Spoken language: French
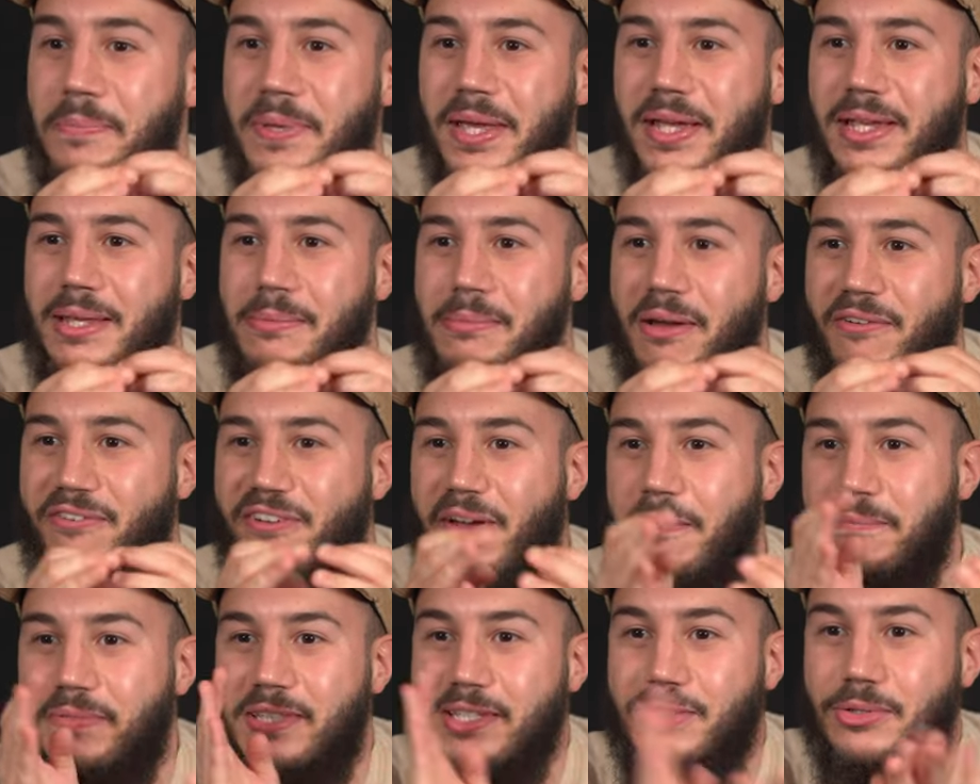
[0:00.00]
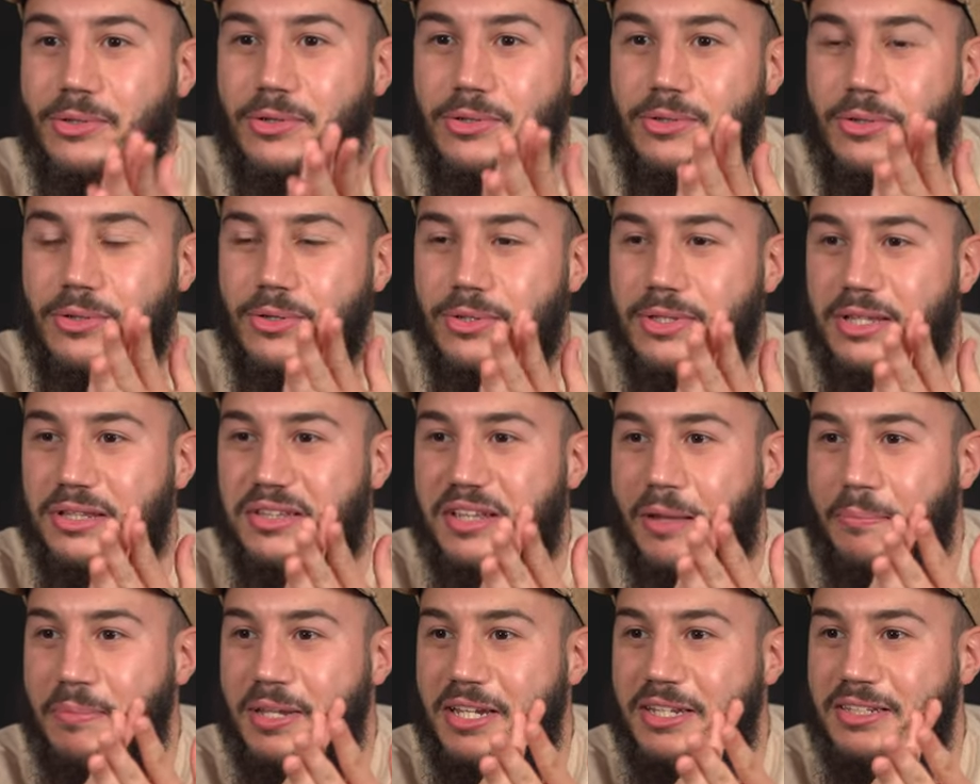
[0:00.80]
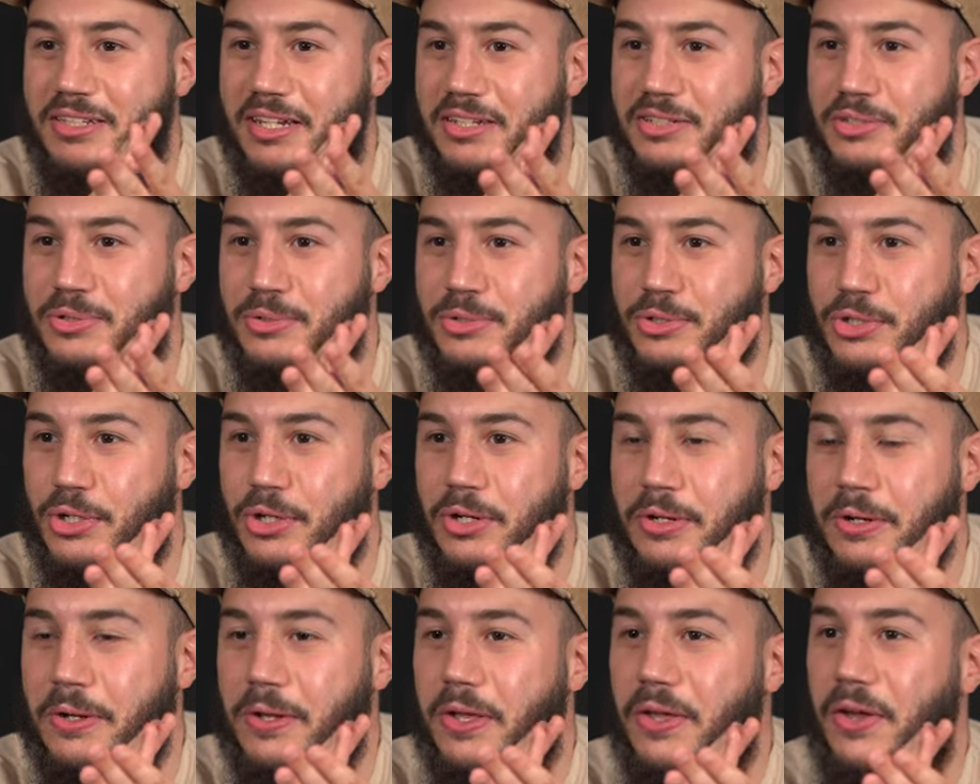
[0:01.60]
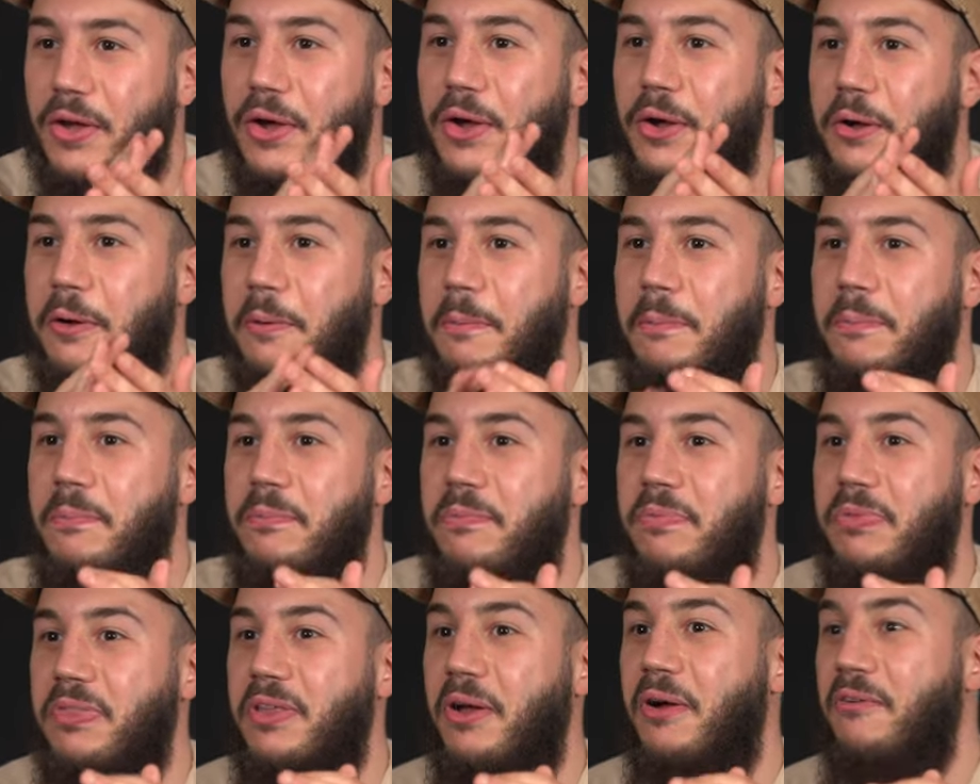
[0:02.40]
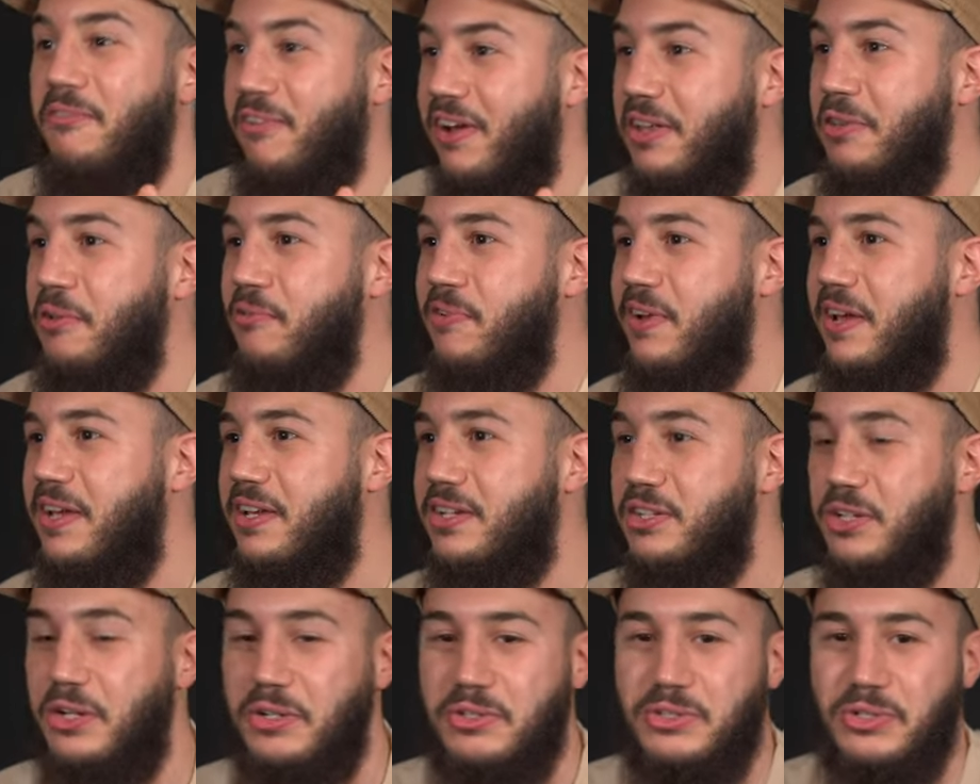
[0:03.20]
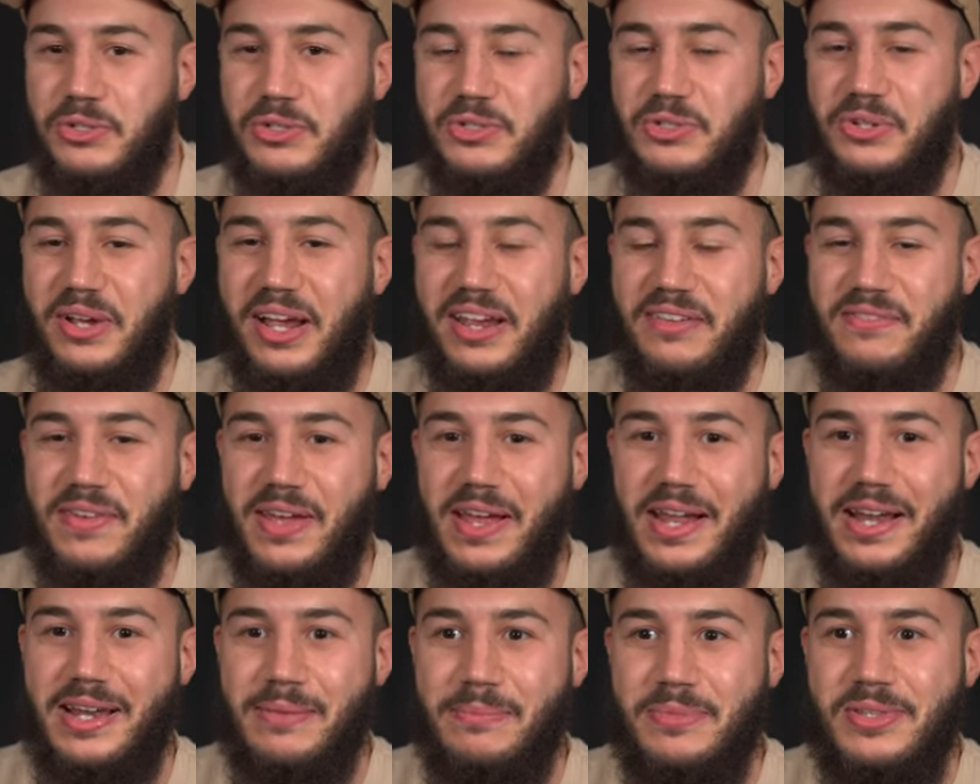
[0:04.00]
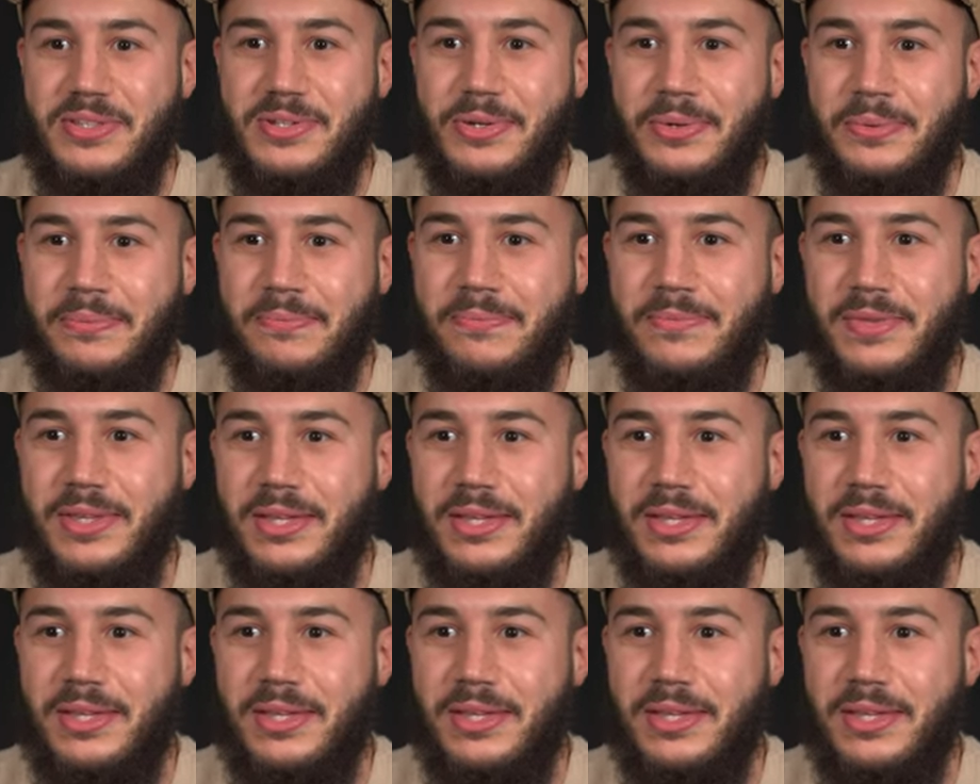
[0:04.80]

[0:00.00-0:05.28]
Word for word: Bien qu'il m'a fait un petit truc de déstabilisation, genre, euh, en vrai de vrai, genre, je suis arrivé à l'émission